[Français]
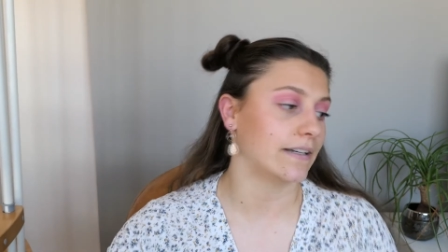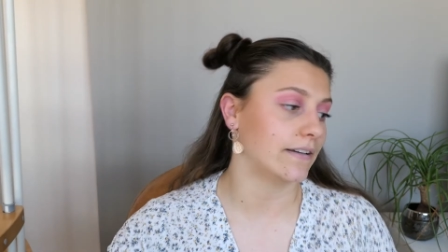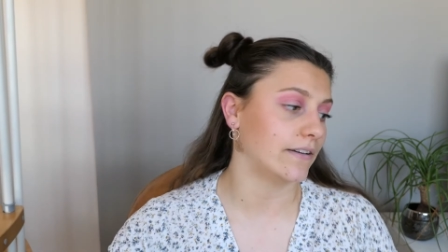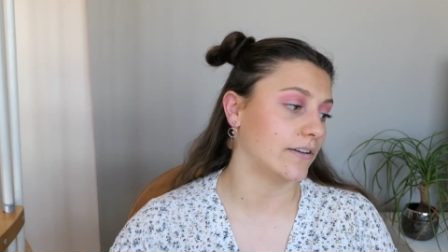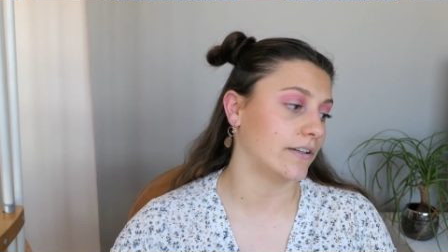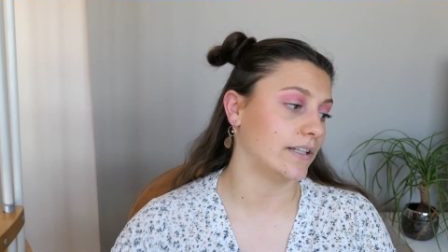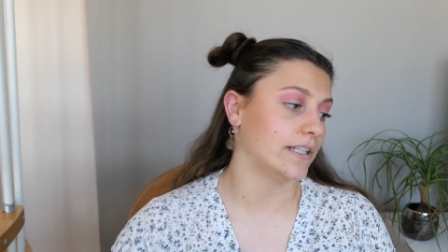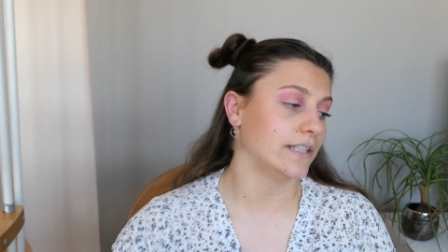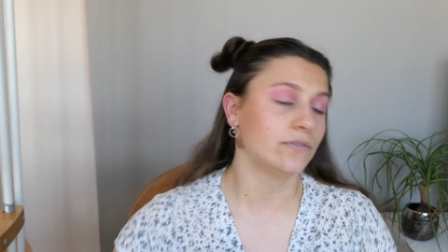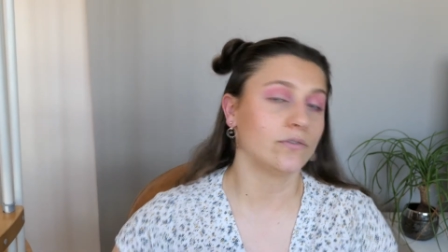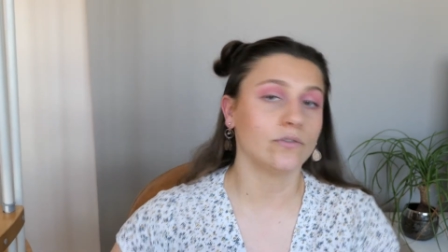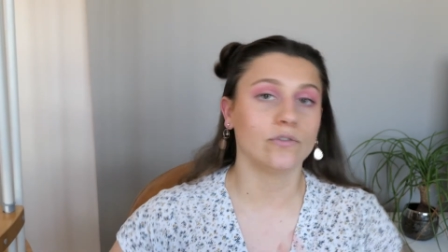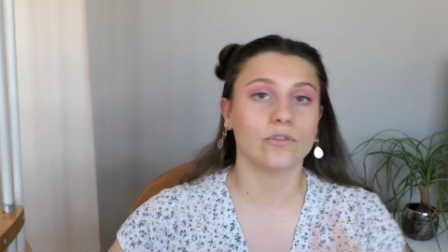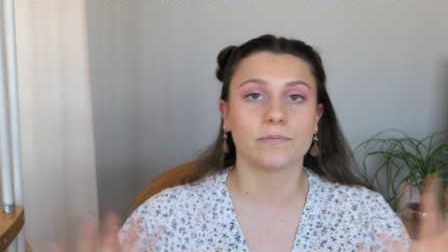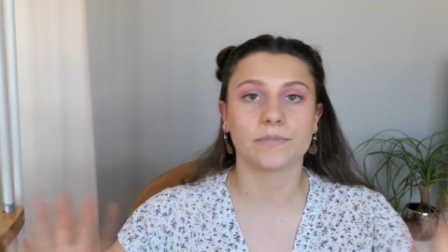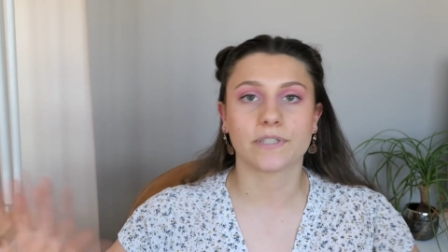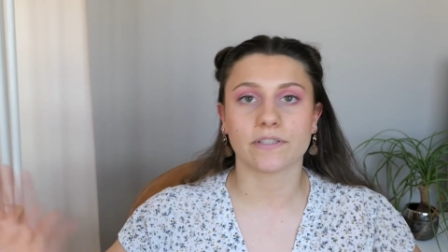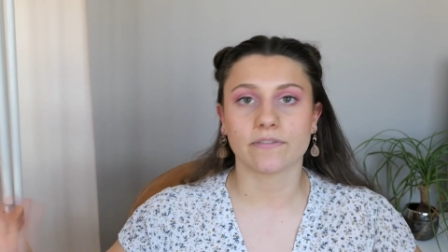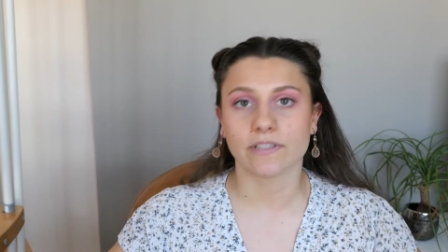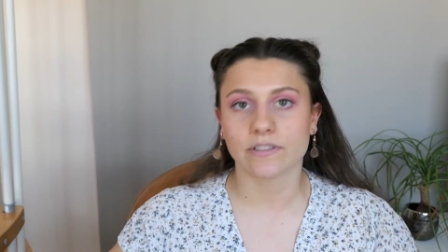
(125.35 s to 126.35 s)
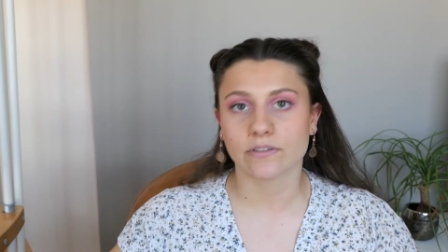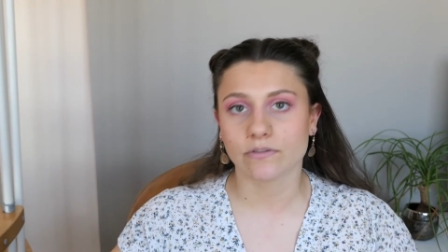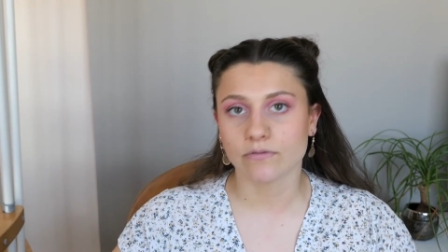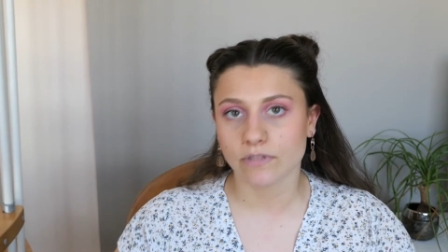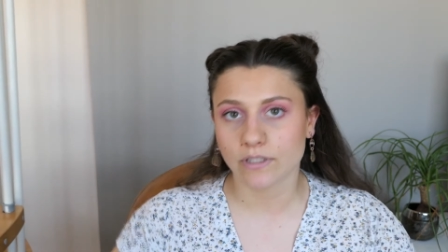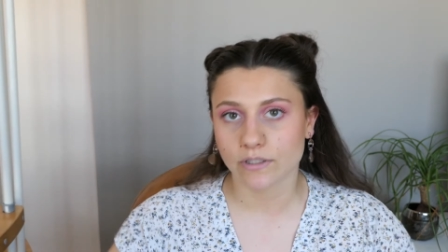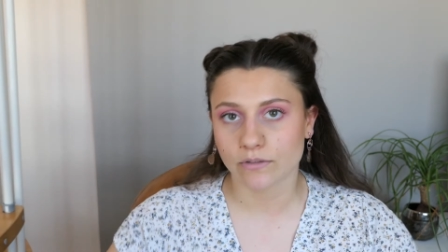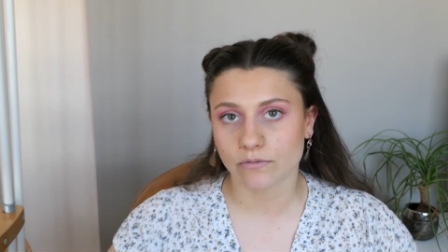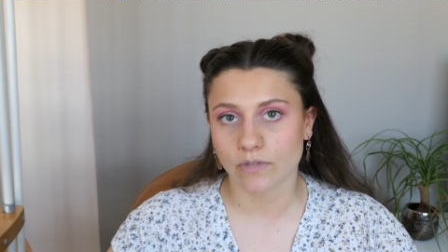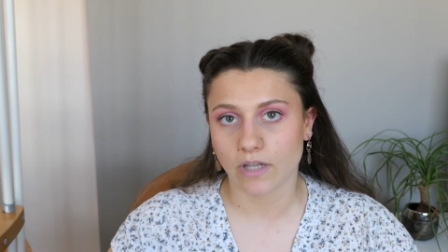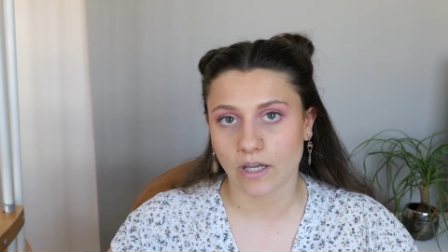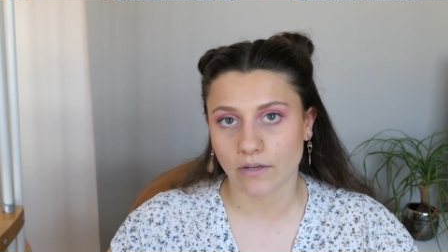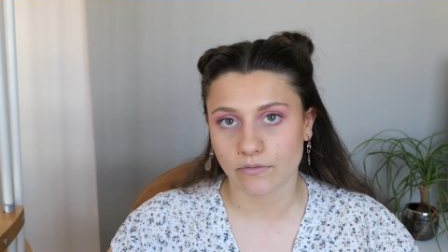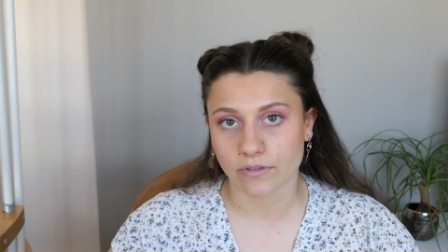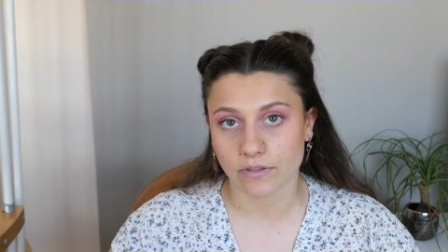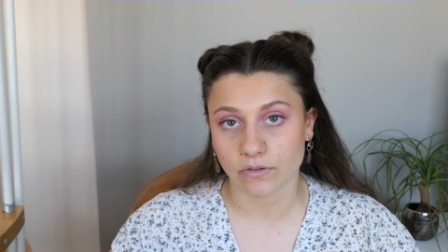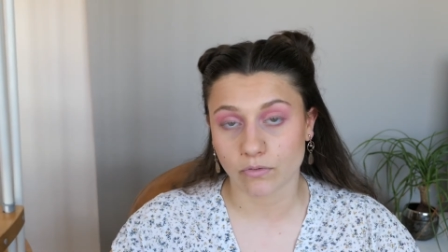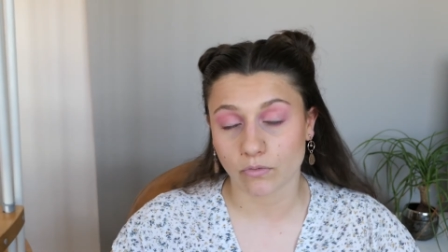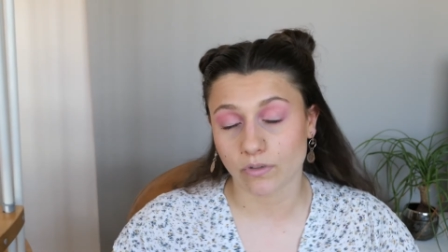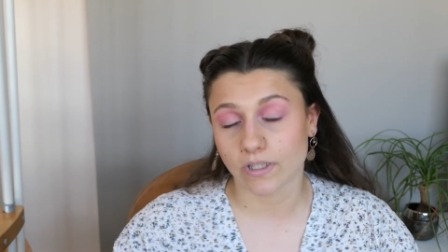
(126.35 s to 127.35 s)
euh, l'étude d'observation
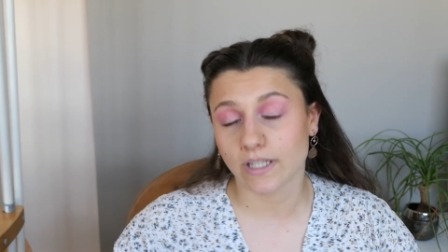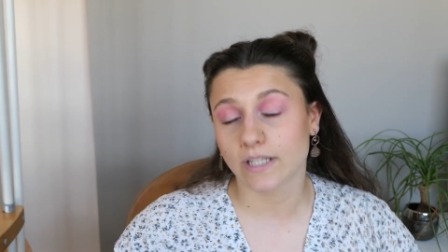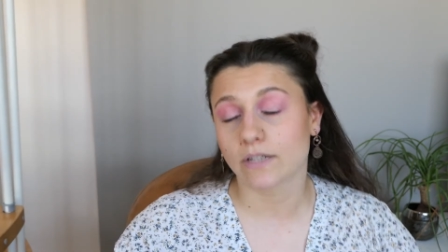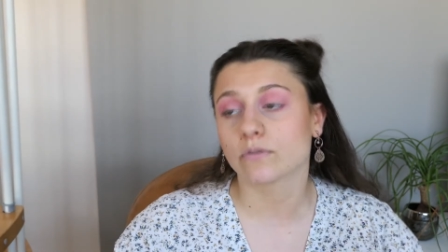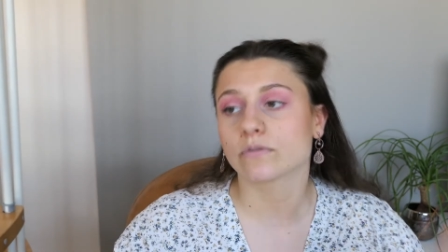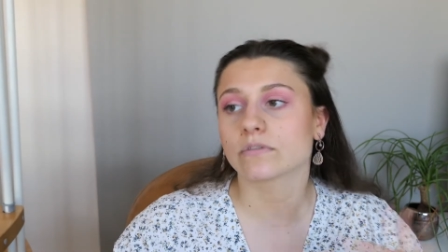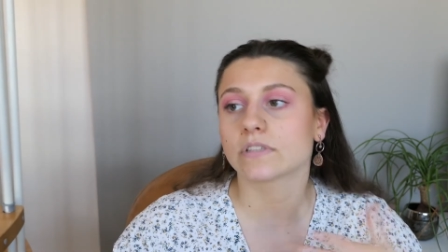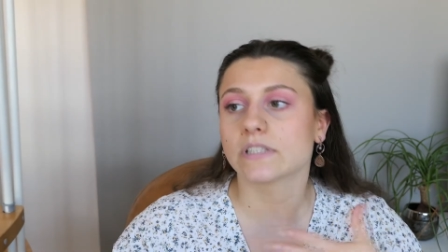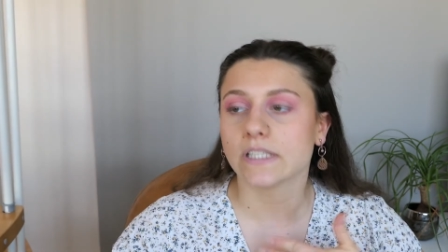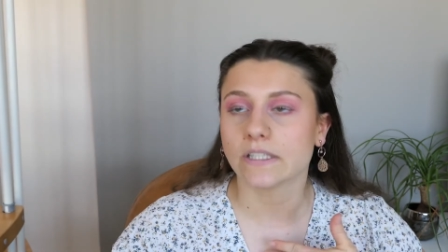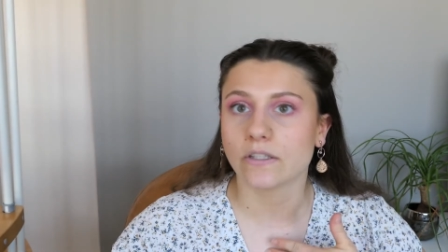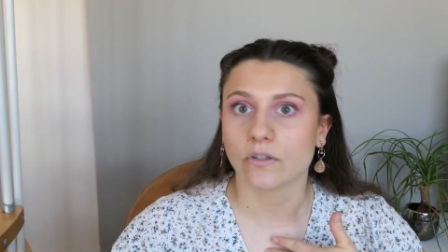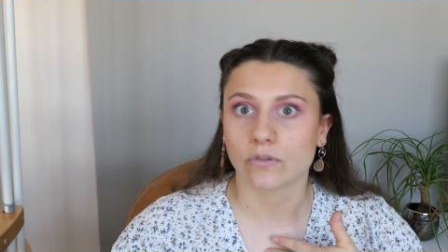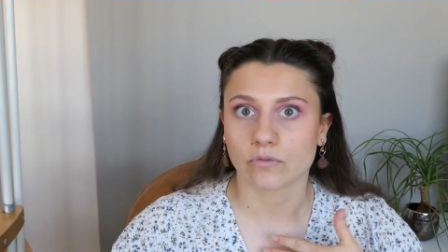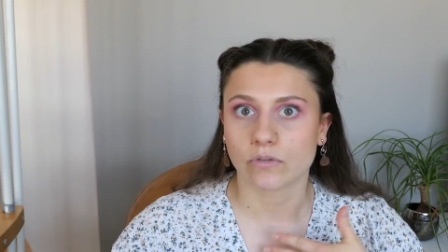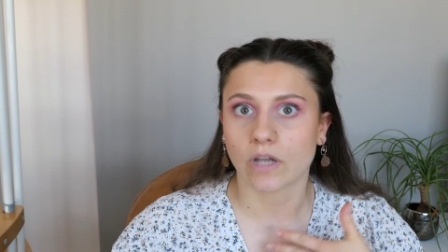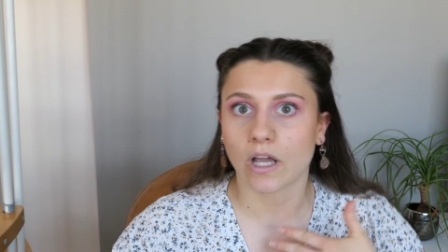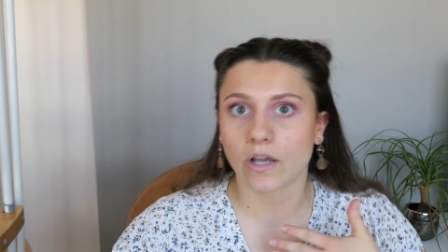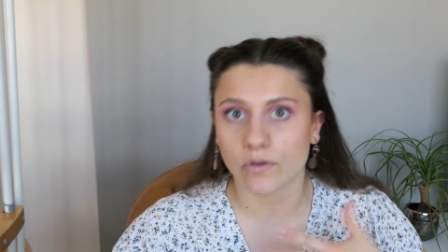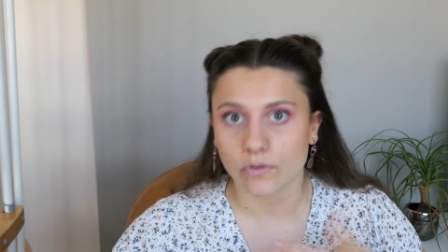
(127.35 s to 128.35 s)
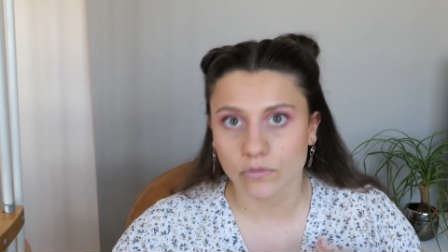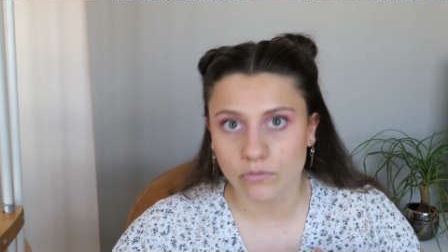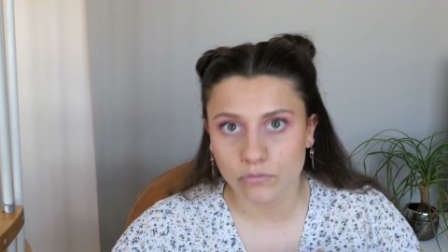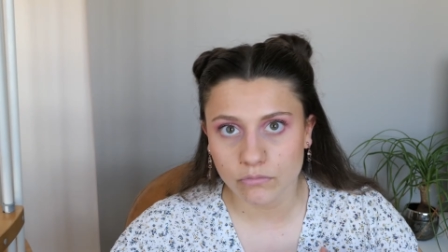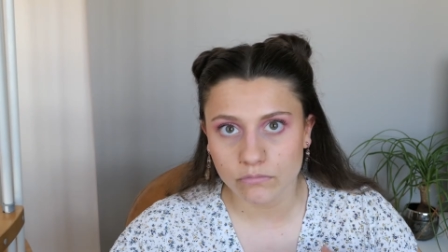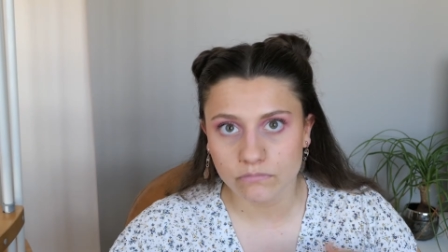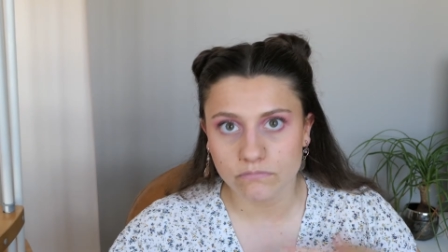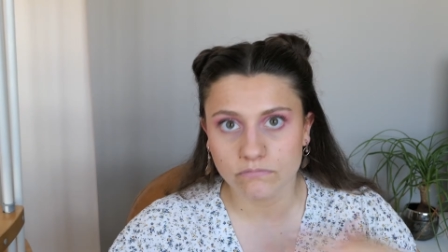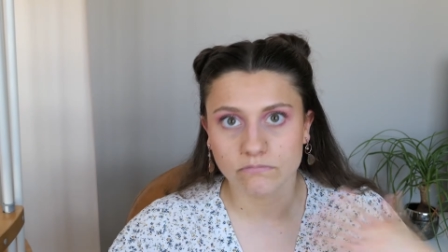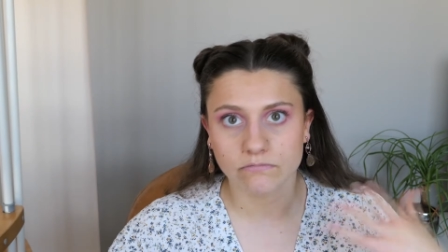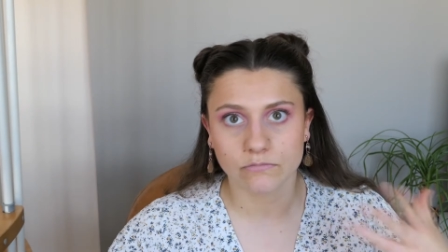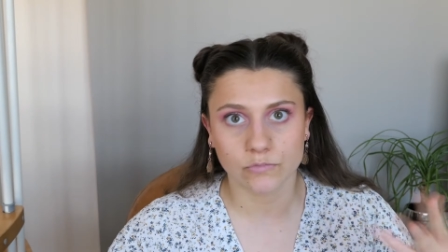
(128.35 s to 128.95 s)
ethnographique Donc, les consignes, en tout cas que nous,